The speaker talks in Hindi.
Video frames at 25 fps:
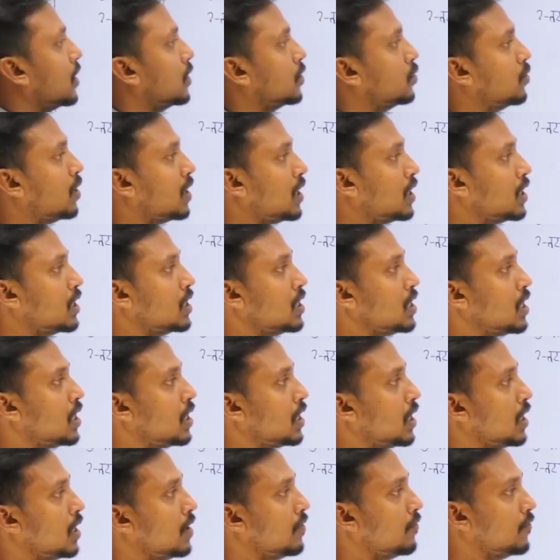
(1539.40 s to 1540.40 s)
द्वारा किए
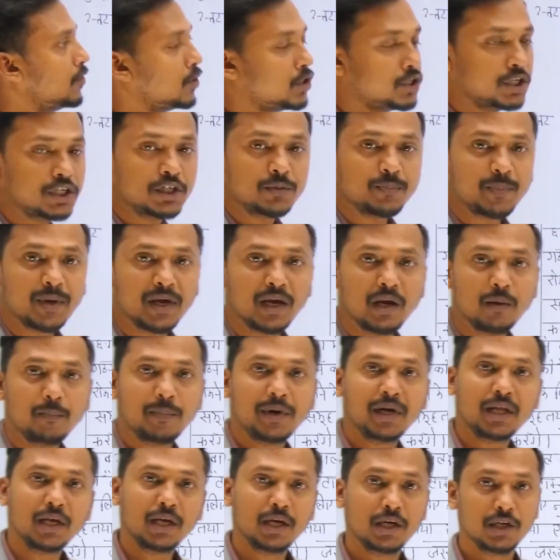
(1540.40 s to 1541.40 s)
गए विशेष पहल
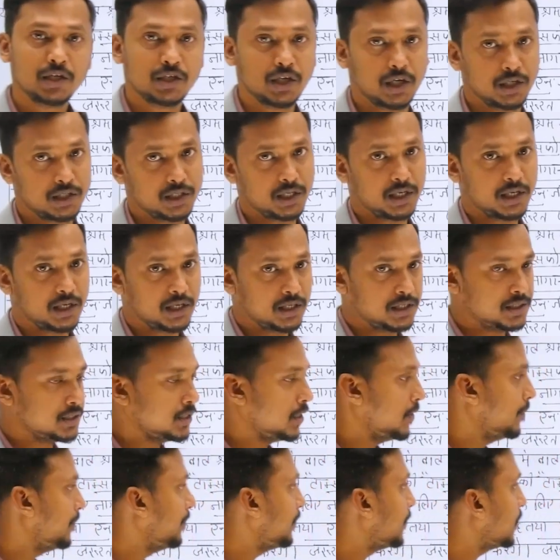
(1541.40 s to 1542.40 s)
पर चर्चा
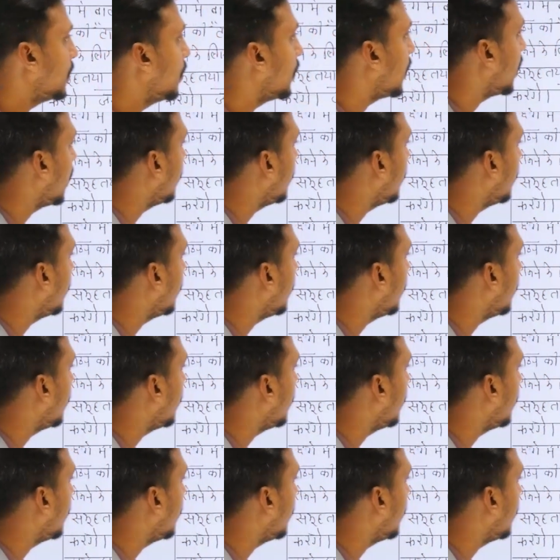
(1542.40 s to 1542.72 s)
कीजिए ओके